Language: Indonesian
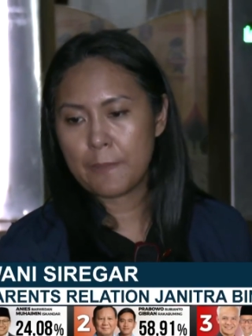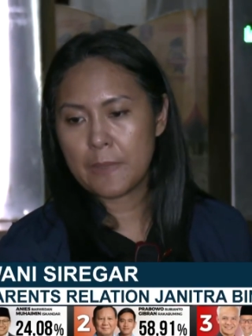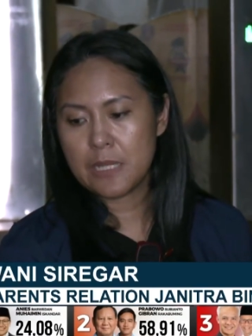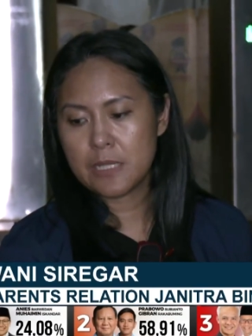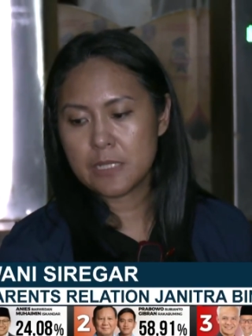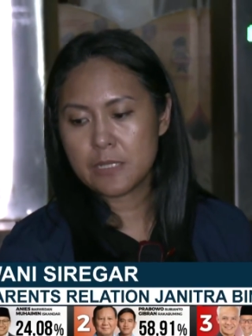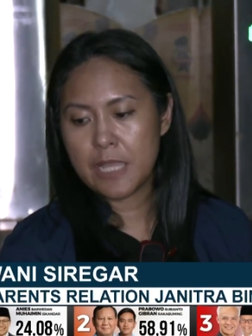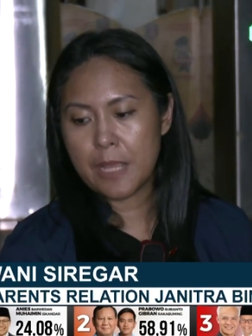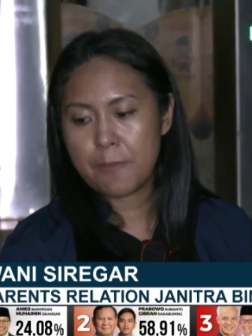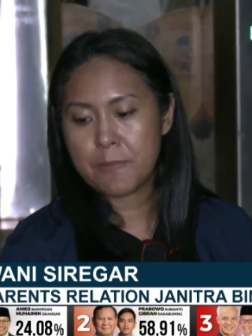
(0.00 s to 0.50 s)

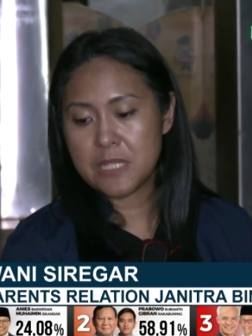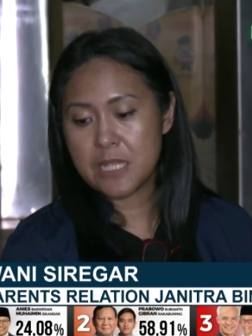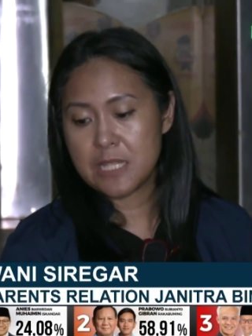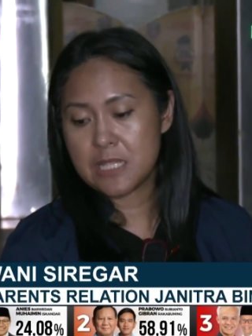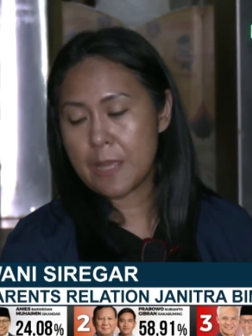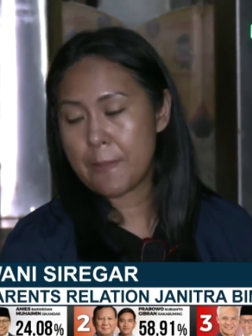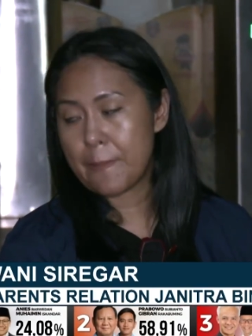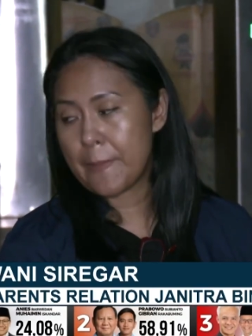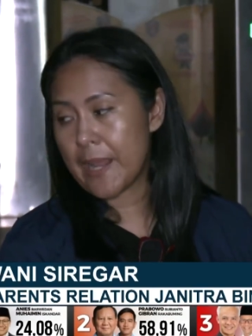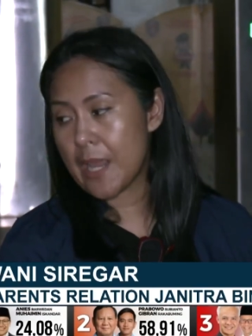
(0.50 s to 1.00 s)
apa yang
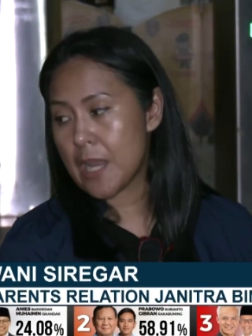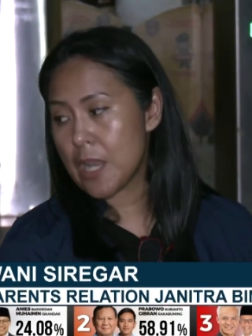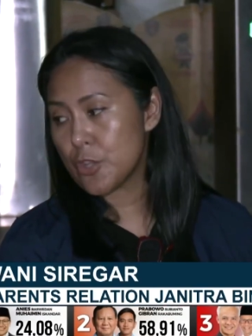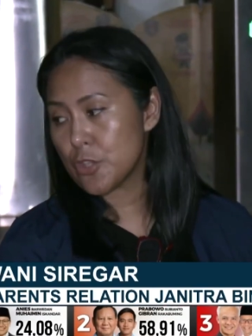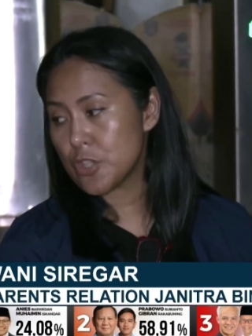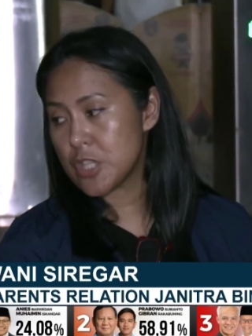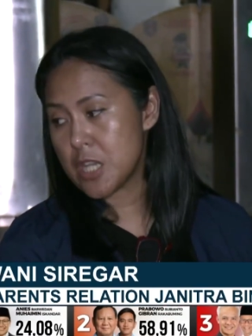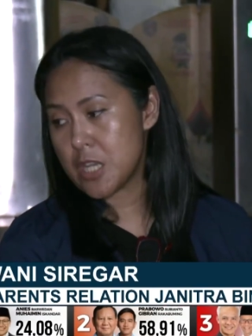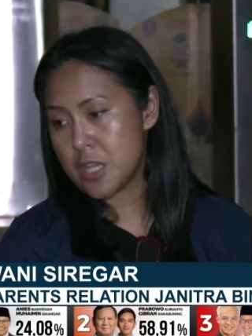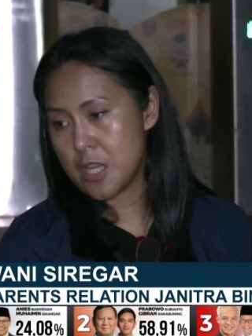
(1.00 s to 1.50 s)
bisa disampaikan
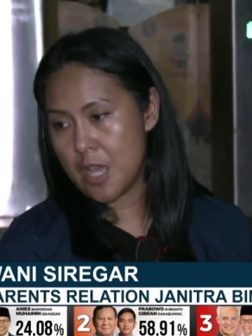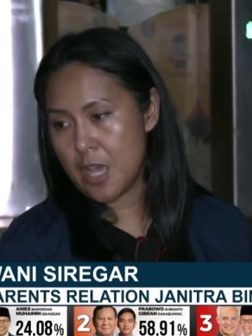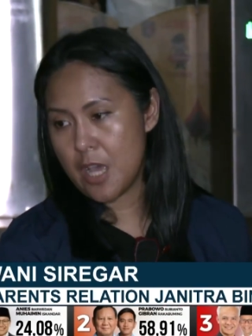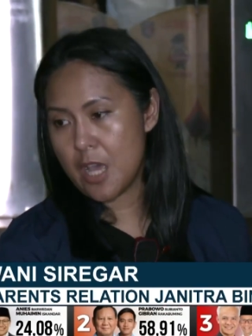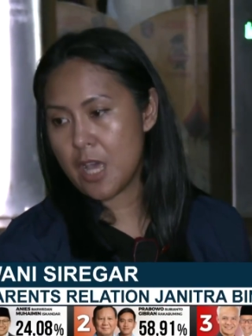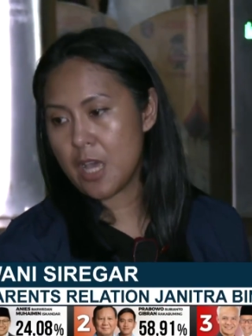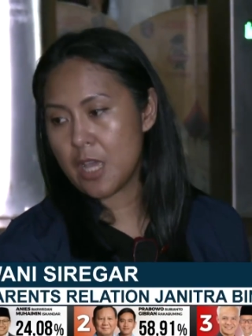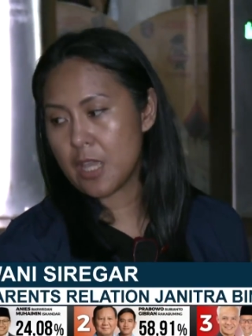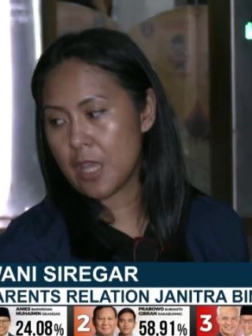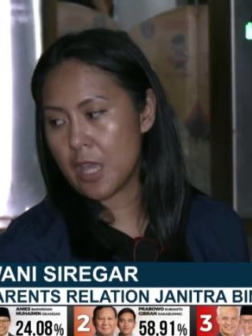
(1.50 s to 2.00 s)
atau
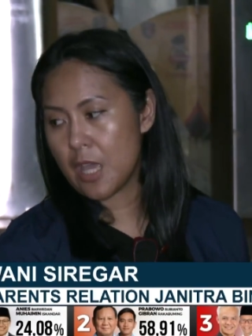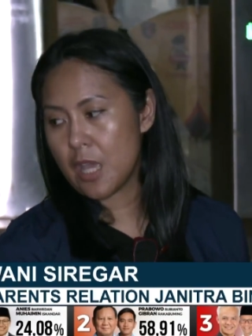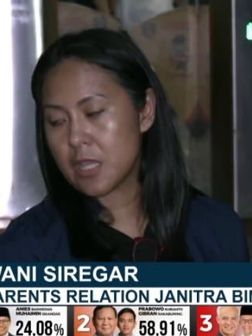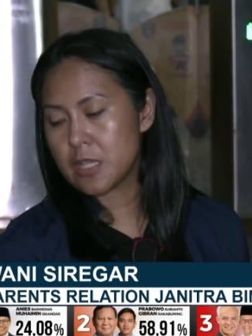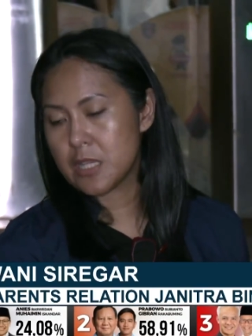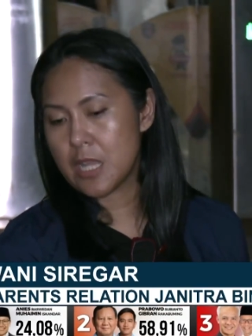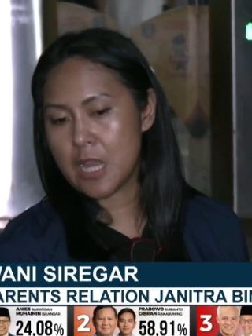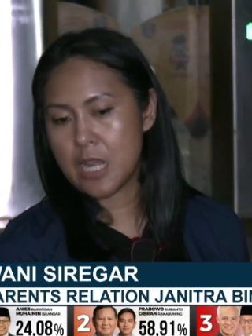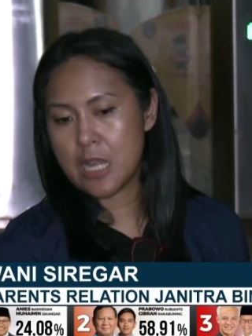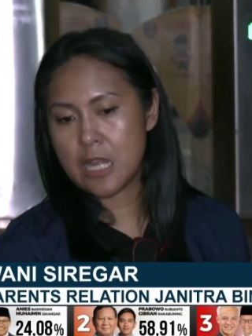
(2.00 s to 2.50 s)
tidak
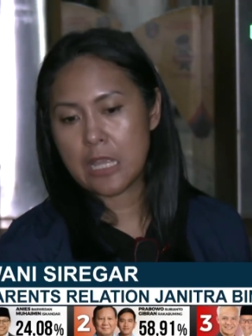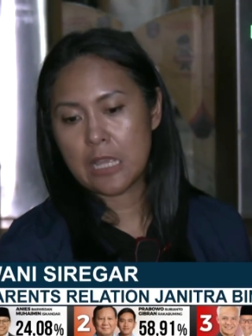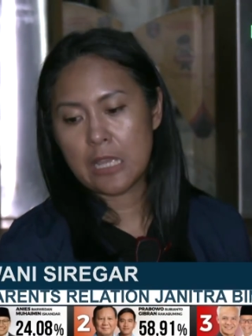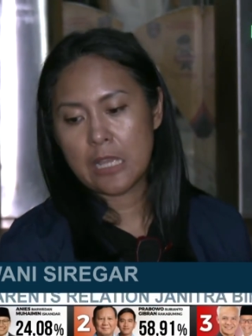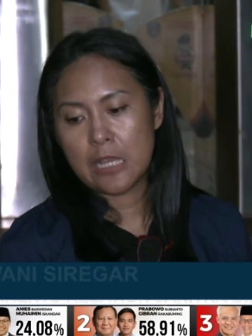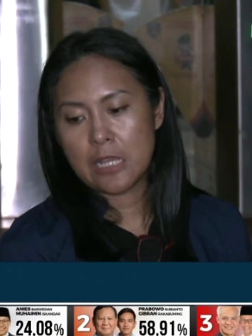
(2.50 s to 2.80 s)
ya dan